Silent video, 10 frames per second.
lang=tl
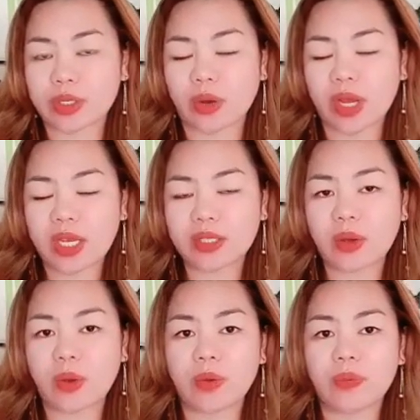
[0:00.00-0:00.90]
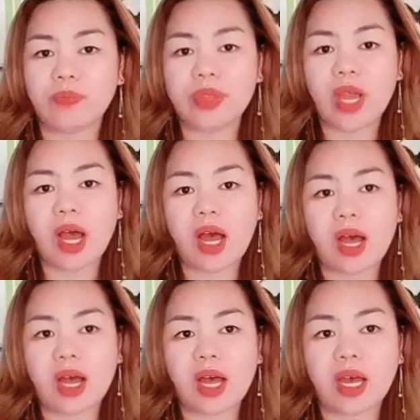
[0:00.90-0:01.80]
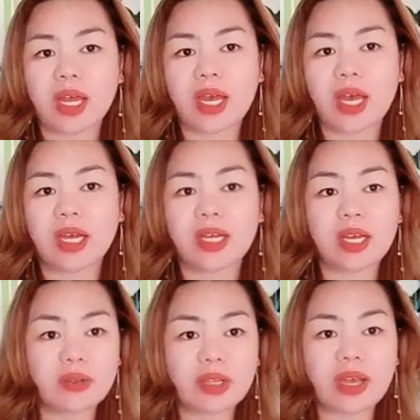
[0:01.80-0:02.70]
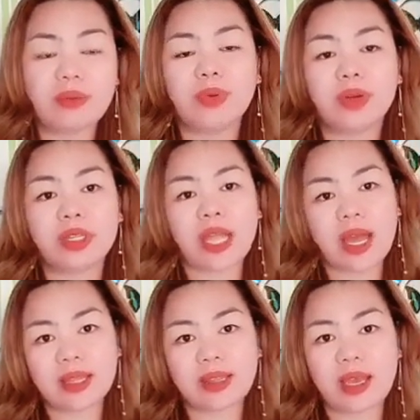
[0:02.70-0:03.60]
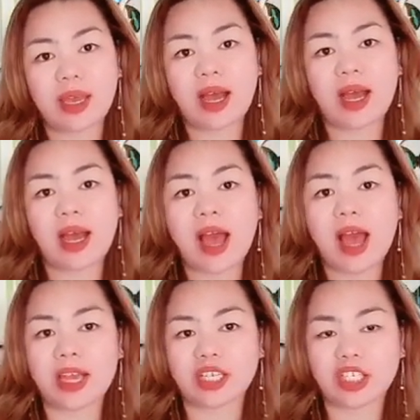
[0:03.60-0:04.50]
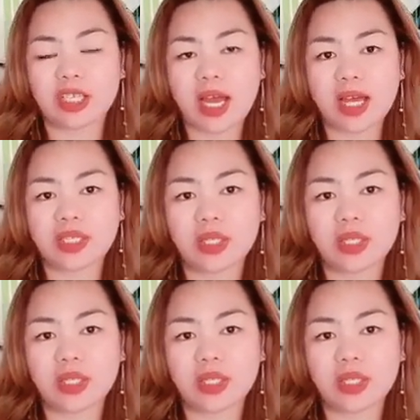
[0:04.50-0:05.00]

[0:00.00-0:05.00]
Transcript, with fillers: Okay? So uh, kaya ganun kaimportante ang hashtag.